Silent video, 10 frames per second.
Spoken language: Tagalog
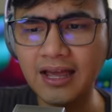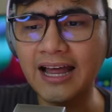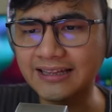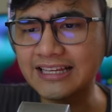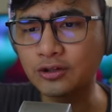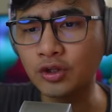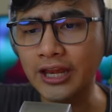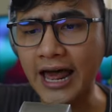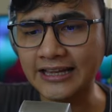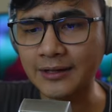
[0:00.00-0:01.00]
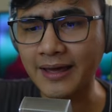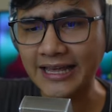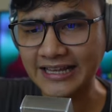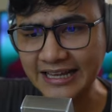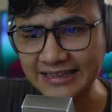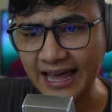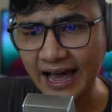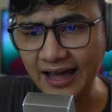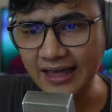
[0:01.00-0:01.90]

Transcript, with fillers: At dito na natin makikita